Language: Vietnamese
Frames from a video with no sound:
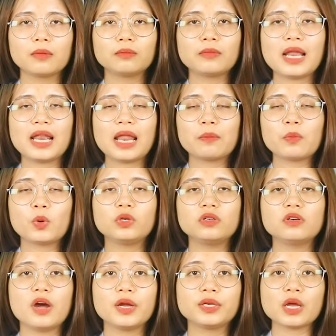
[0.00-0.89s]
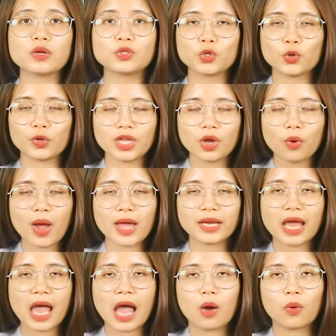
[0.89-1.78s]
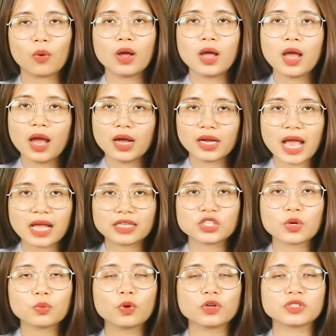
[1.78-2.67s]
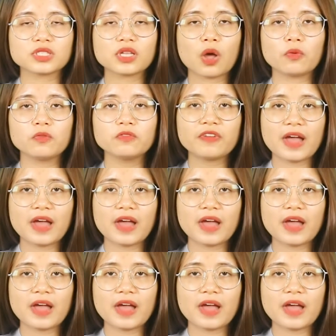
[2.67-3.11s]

bạn là một người theo chủ nghĩa hoàn hảo cả trong cuộc sống